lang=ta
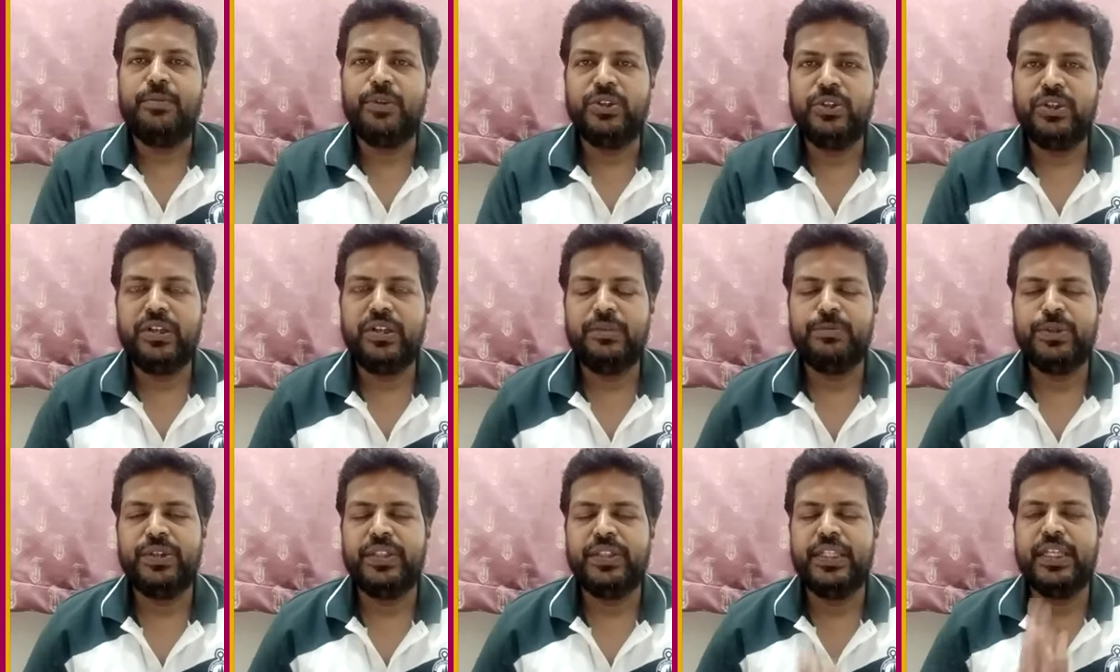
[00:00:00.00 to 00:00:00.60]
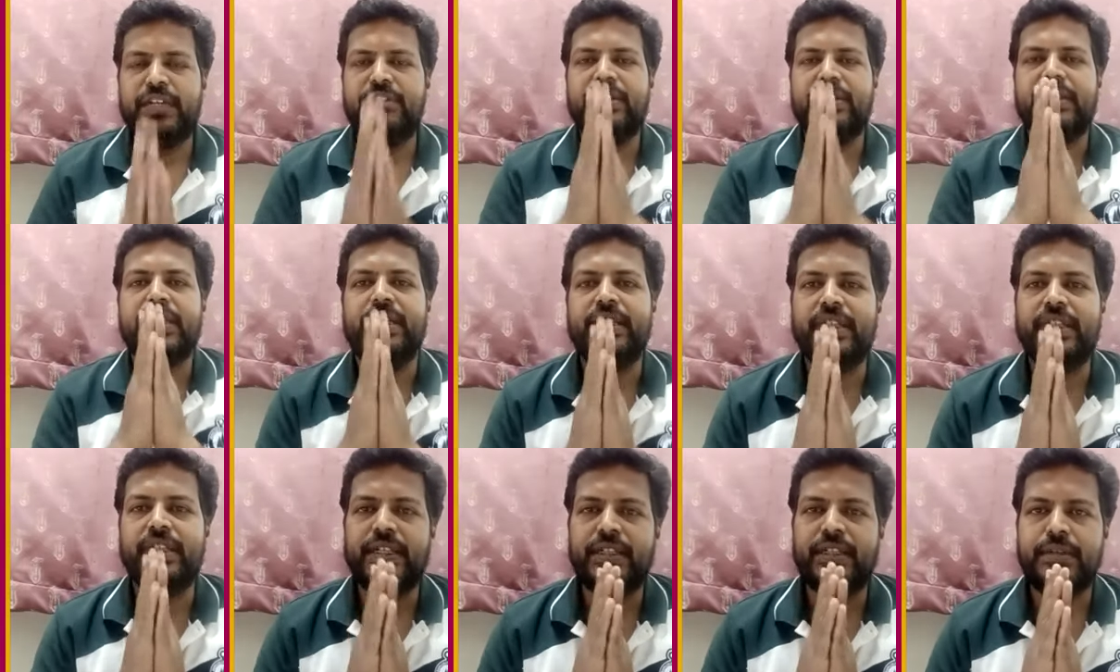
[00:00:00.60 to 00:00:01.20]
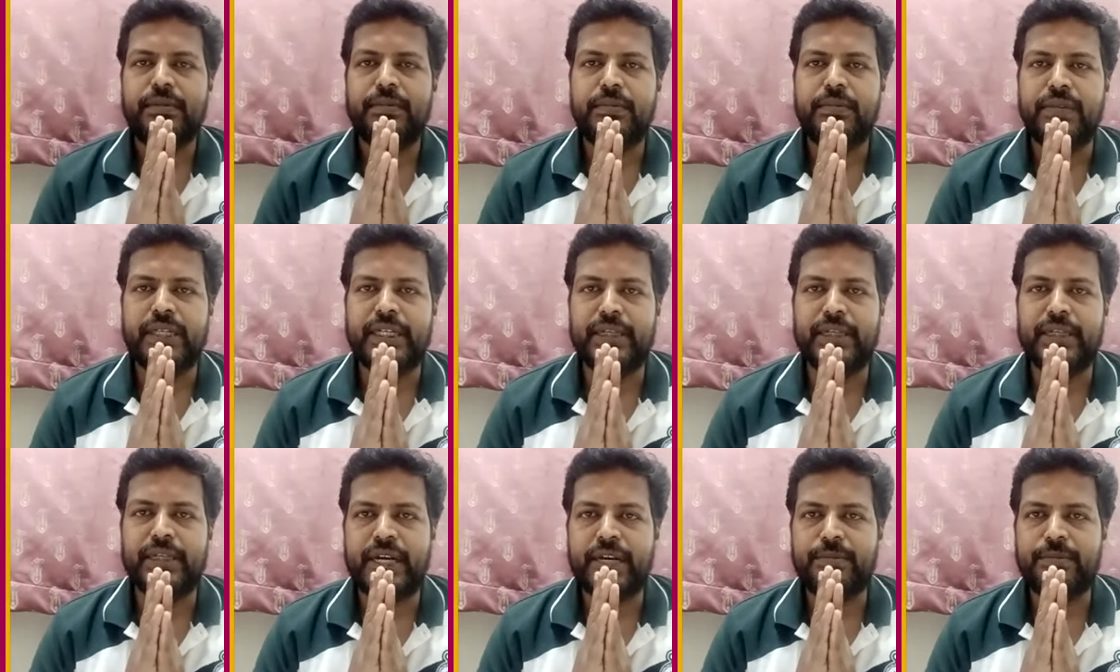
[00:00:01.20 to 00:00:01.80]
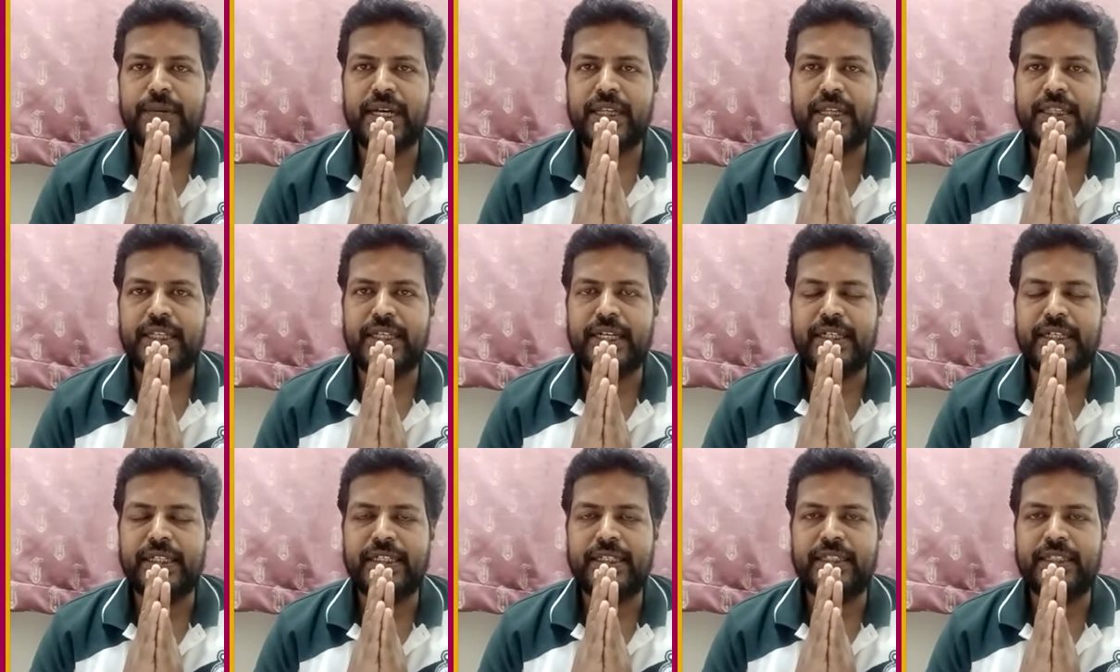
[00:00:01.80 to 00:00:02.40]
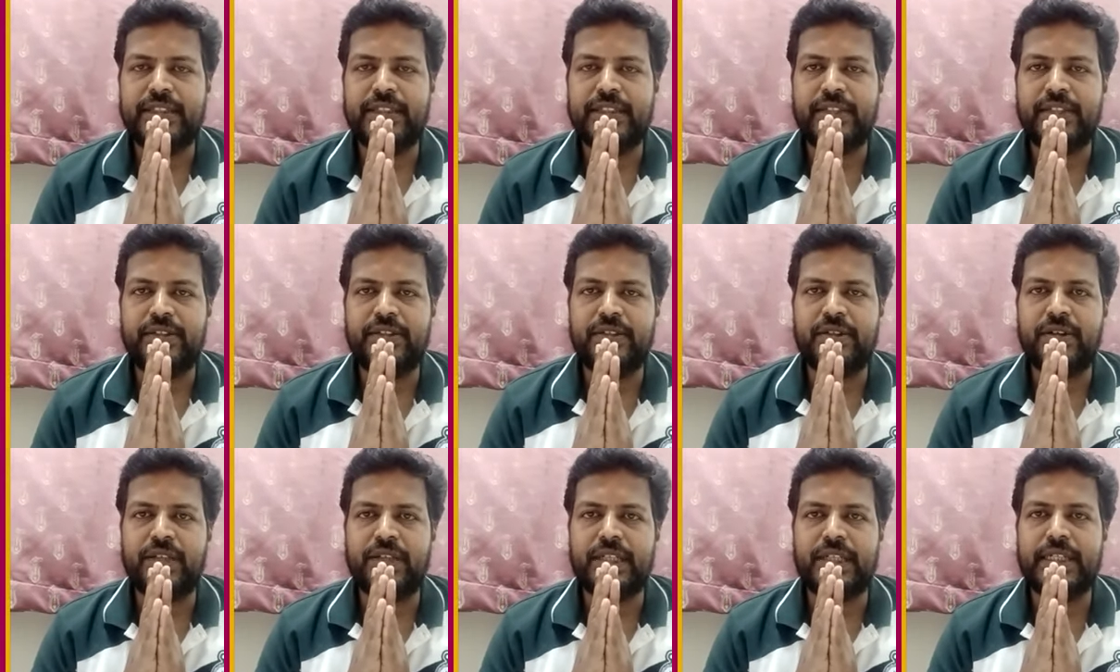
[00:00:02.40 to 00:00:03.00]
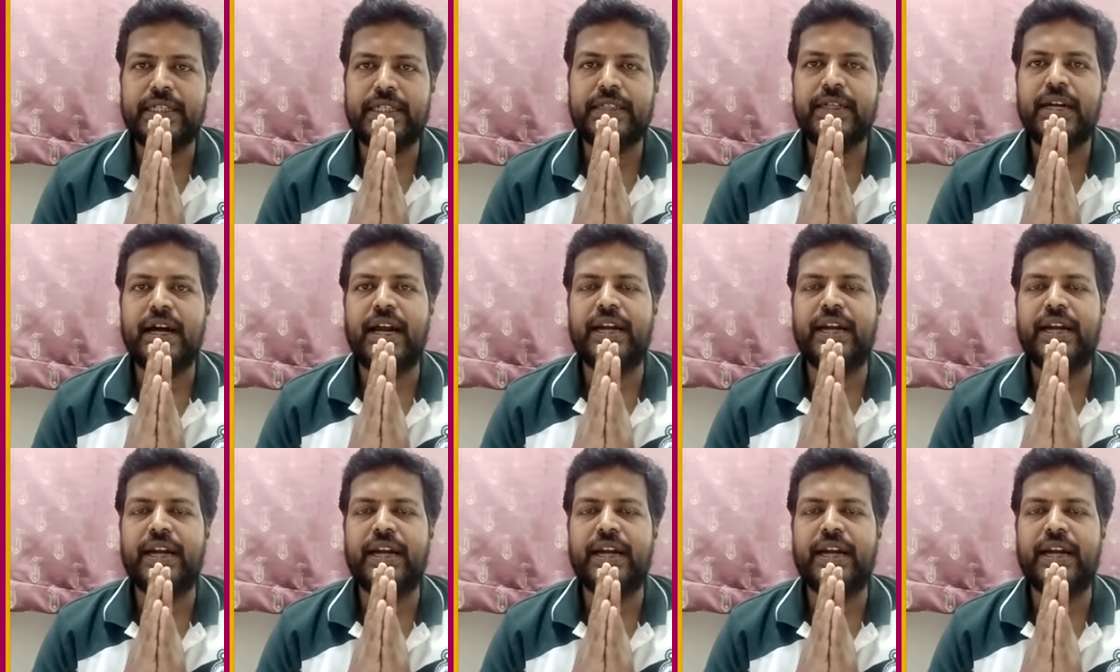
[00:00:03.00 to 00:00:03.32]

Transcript: புதுடை மூர்த்தி அவர்களுக்கு என் மனமார்ந்த நன்றியை தெரிவித்துக் கொள்கிறேன்